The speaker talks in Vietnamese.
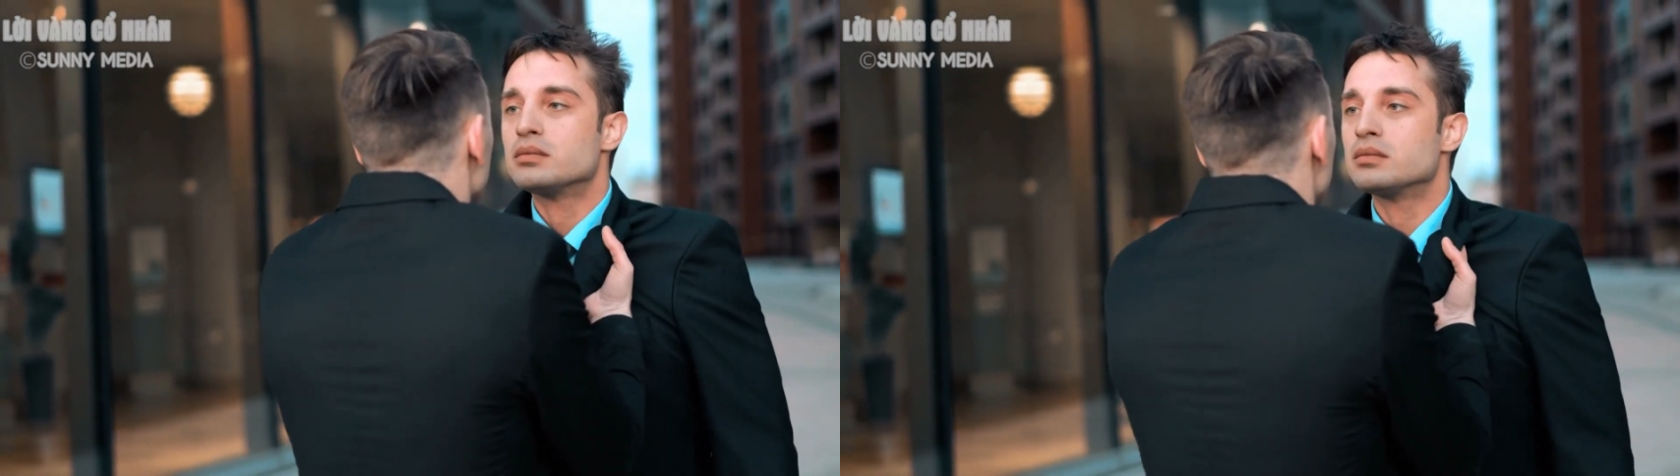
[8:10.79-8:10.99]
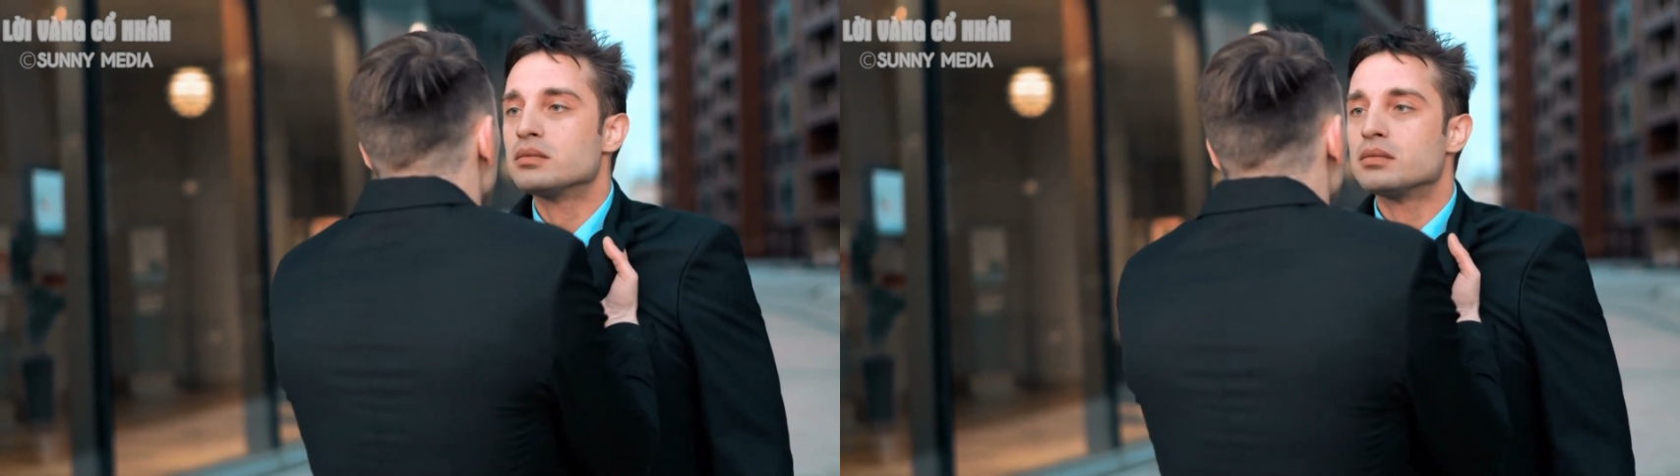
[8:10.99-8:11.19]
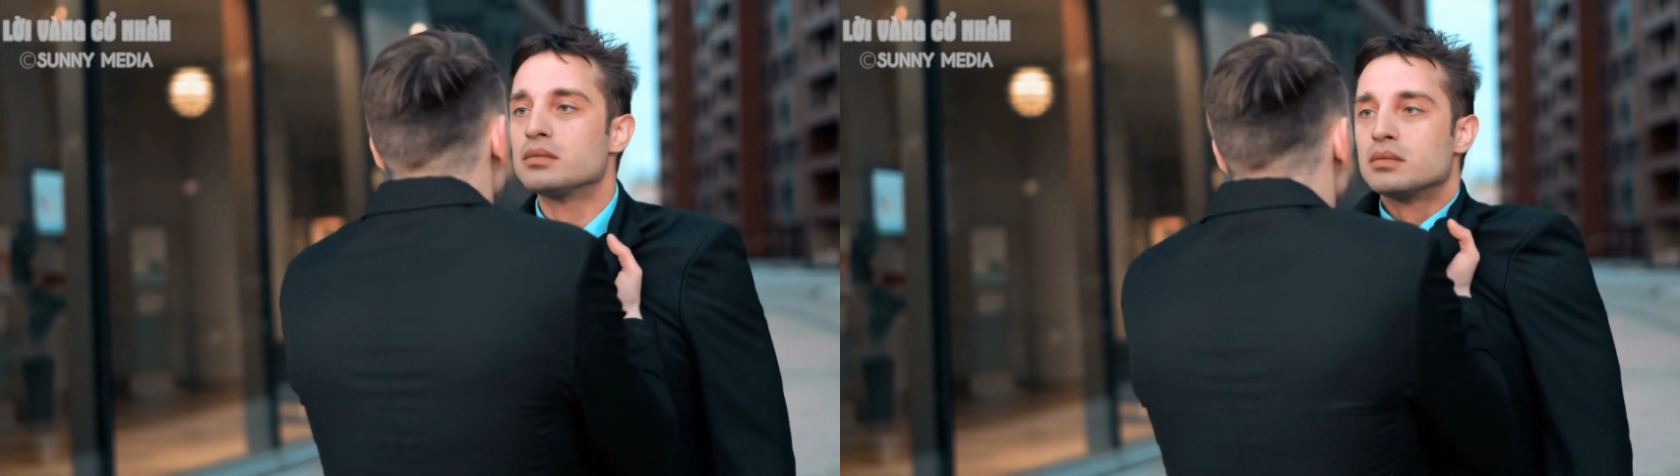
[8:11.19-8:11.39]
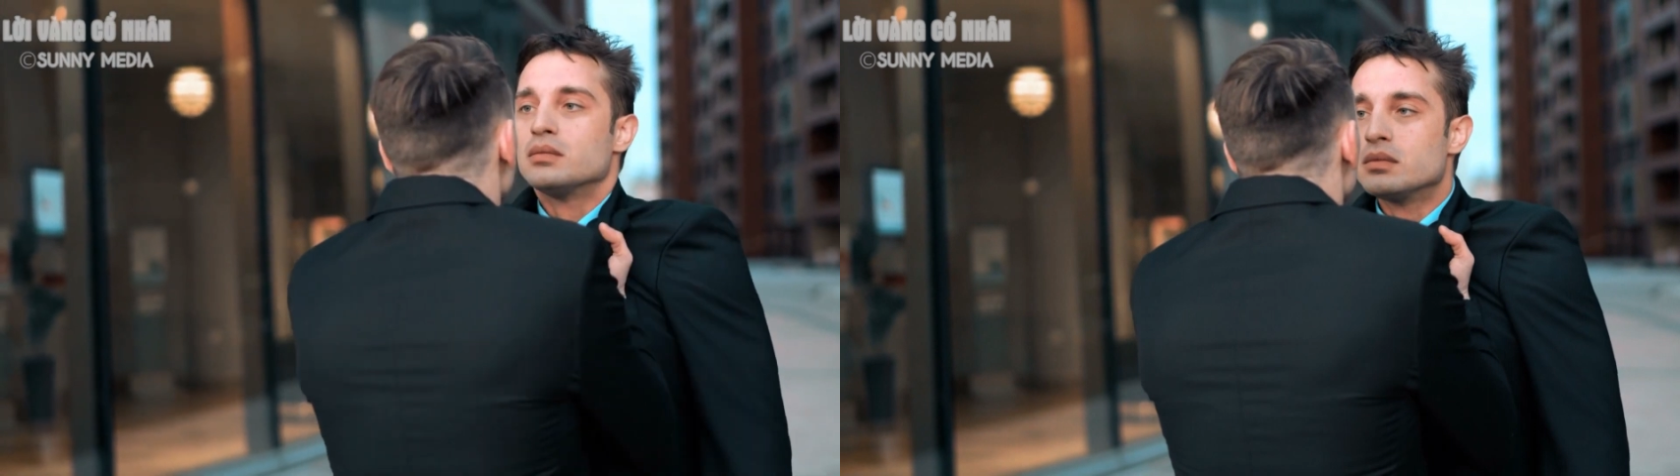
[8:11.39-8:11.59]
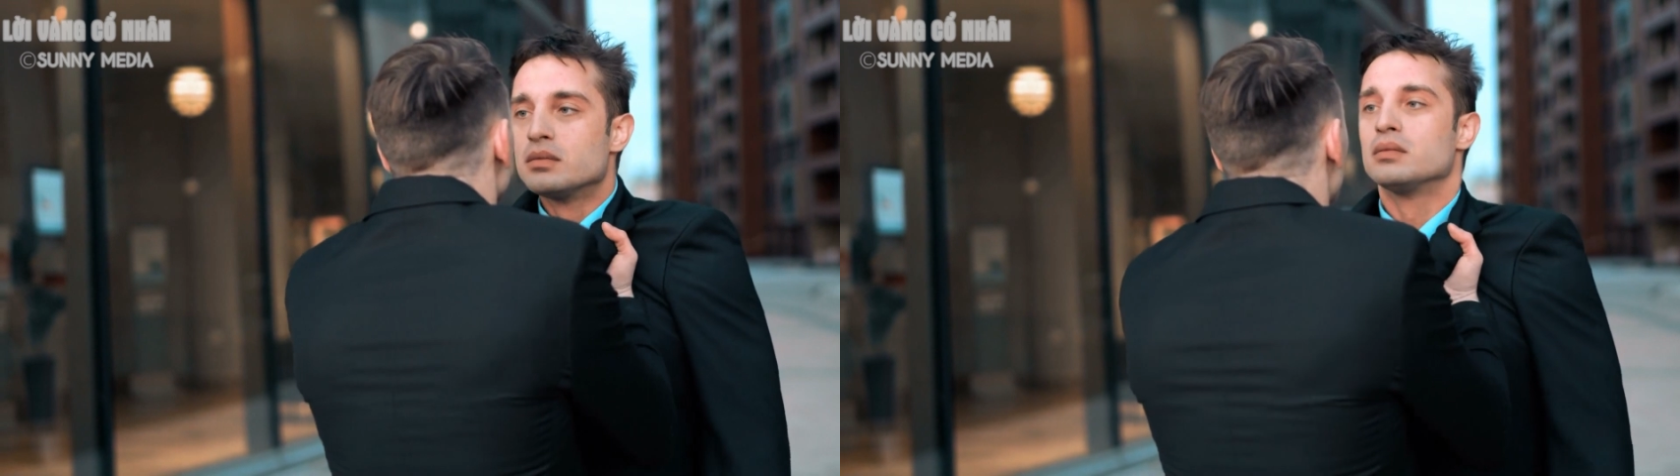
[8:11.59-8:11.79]
sự
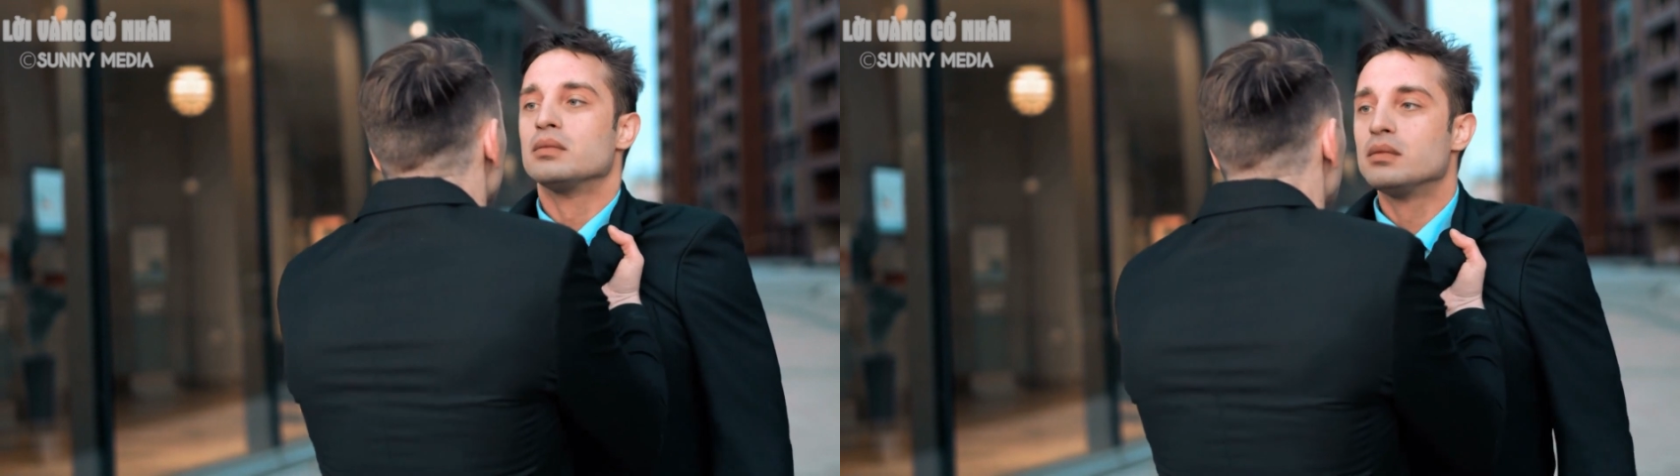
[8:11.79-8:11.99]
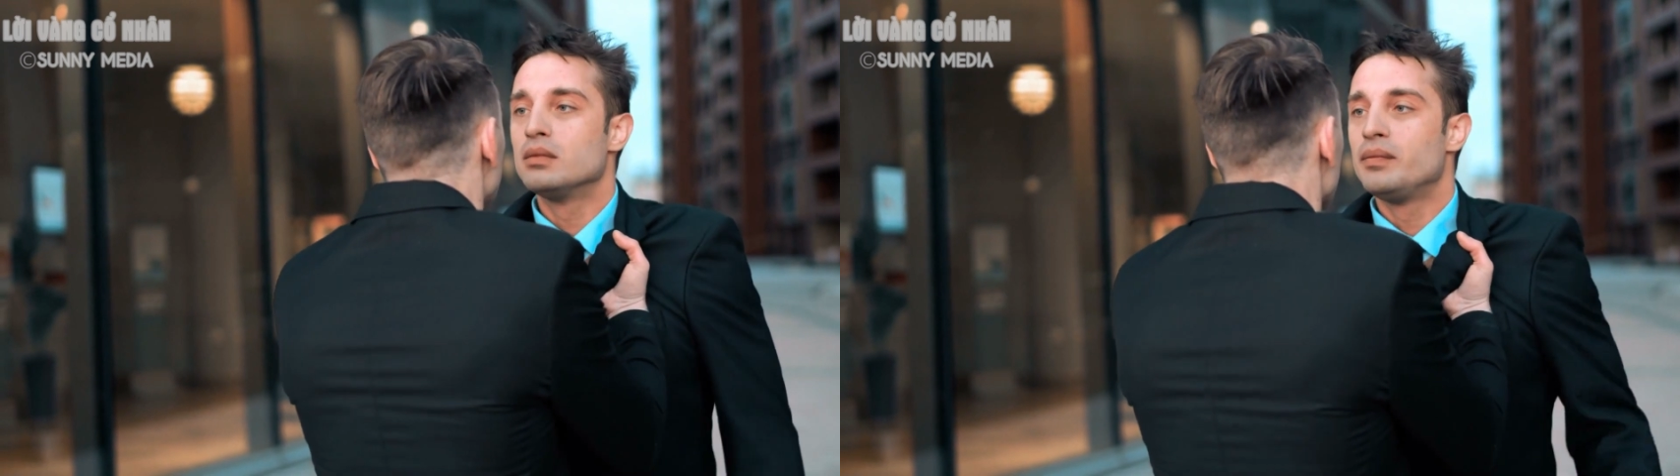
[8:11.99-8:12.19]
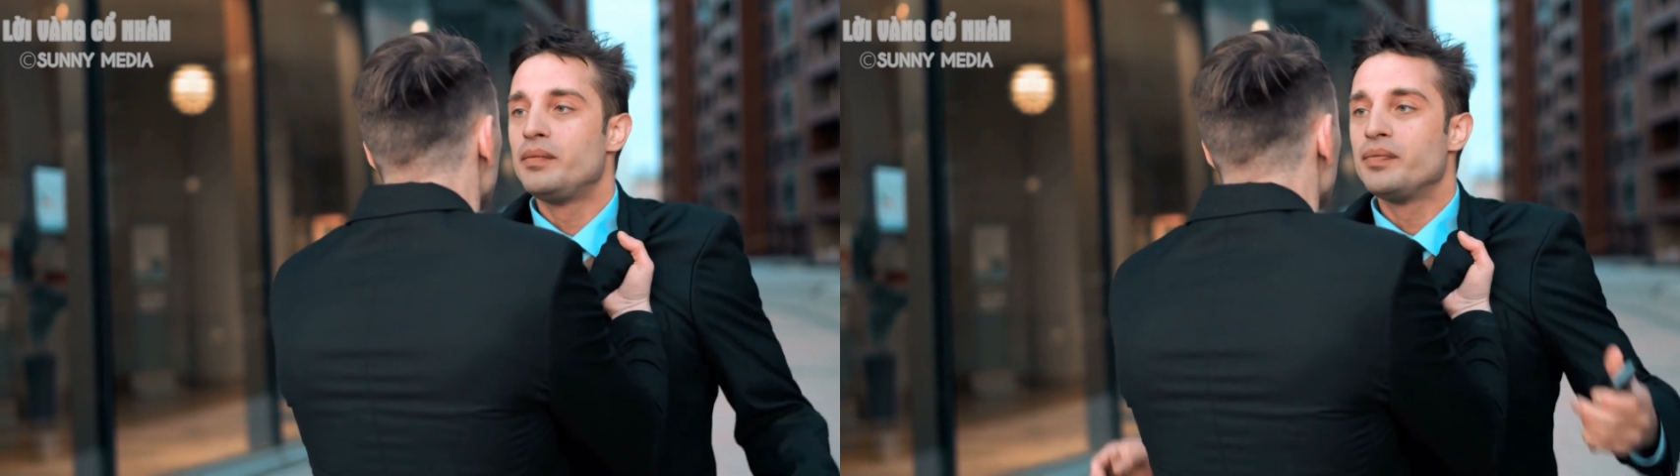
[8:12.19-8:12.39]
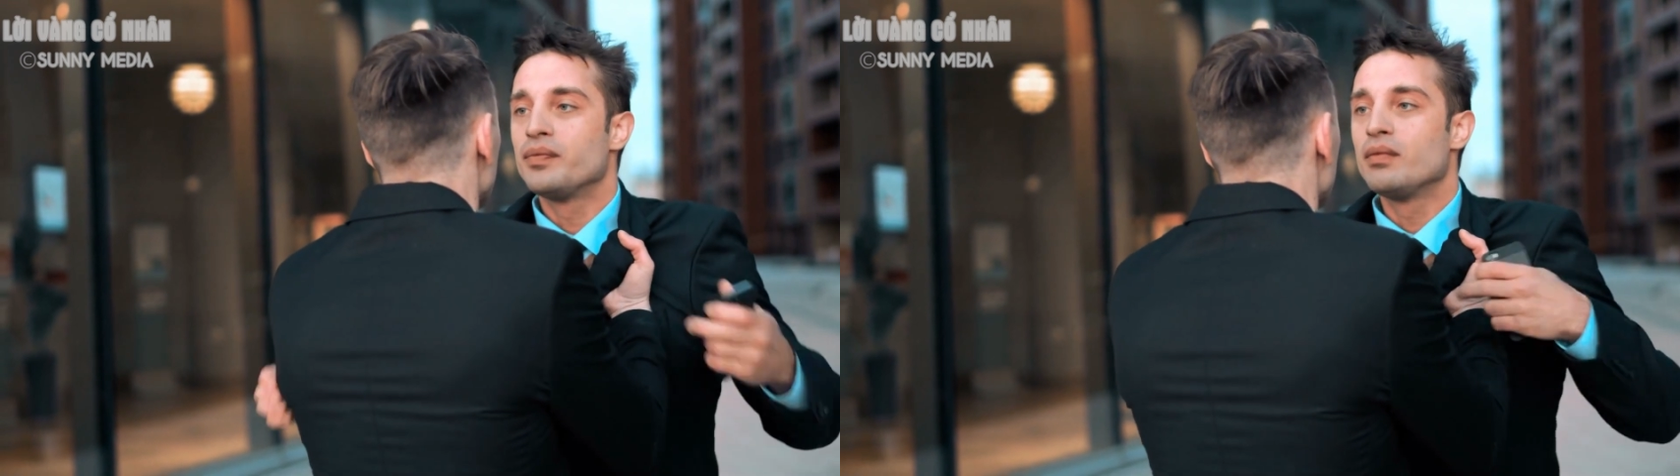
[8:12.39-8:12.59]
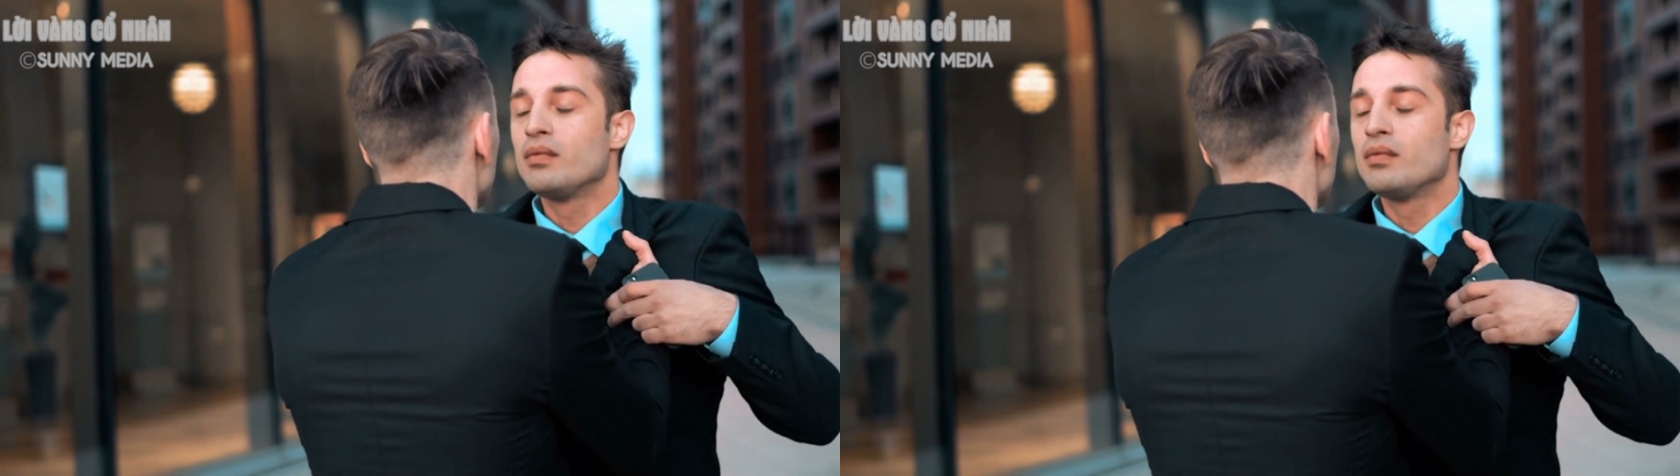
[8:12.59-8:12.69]
sân giận đem lại.